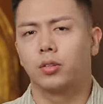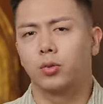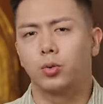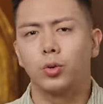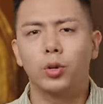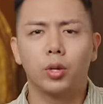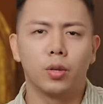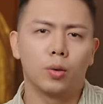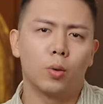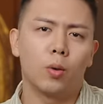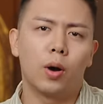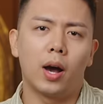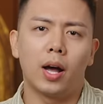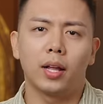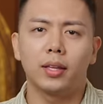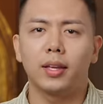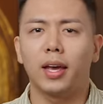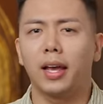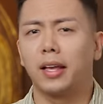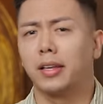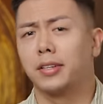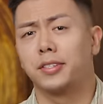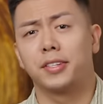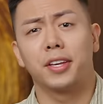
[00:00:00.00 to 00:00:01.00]
chuyển hóa
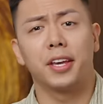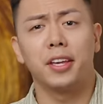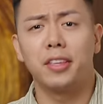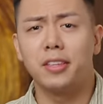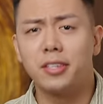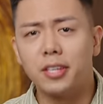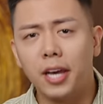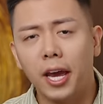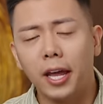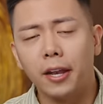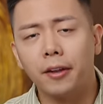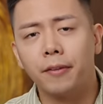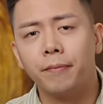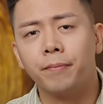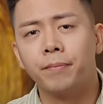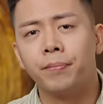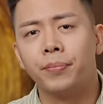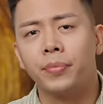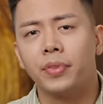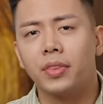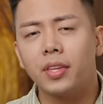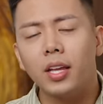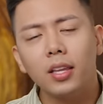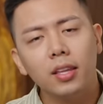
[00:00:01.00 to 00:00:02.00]
thành skin sen
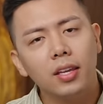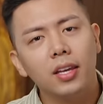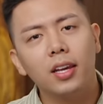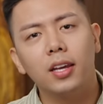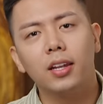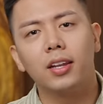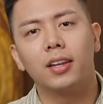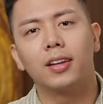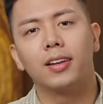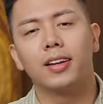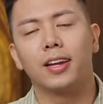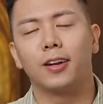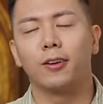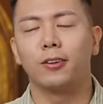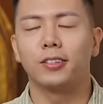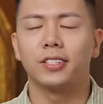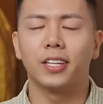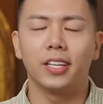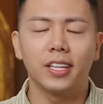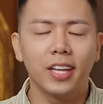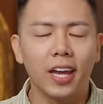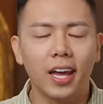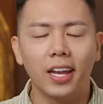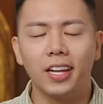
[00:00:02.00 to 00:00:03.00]
tất nhiên là nó
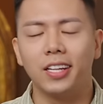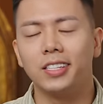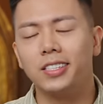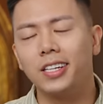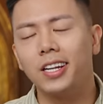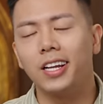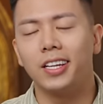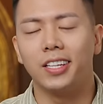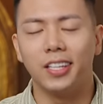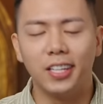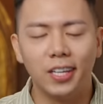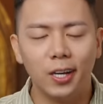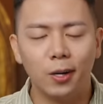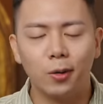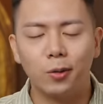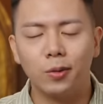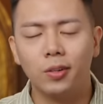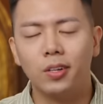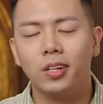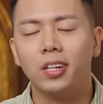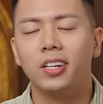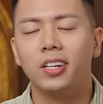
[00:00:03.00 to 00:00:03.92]
sẽ nhẹ đi rất là nhiều